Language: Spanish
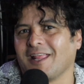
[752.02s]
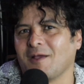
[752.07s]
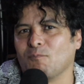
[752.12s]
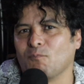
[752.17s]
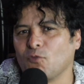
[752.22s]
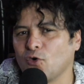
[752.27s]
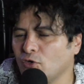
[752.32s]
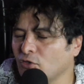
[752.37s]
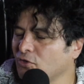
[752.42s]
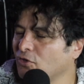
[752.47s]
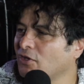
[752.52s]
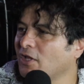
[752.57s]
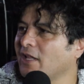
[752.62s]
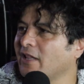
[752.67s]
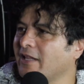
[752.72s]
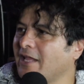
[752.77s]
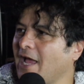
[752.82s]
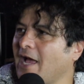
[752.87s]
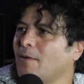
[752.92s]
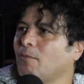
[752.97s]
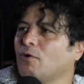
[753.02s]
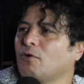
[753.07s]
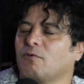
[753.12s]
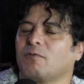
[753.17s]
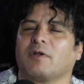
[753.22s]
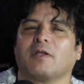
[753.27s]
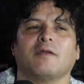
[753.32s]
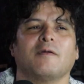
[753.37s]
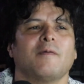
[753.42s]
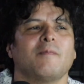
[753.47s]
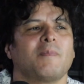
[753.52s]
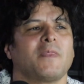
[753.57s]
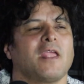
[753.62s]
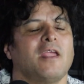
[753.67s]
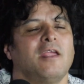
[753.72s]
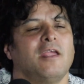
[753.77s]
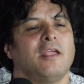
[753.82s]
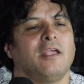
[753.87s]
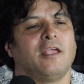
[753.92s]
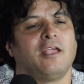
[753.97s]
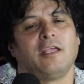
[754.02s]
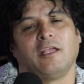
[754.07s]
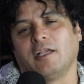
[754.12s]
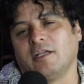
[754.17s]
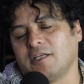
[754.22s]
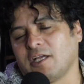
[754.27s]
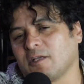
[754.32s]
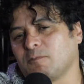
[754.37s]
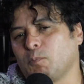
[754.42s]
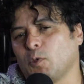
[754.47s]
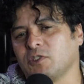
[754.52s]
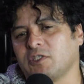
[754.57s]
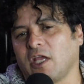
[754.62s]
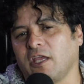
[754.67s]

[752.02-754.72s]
demonio, del diablo, güey. Y, ya después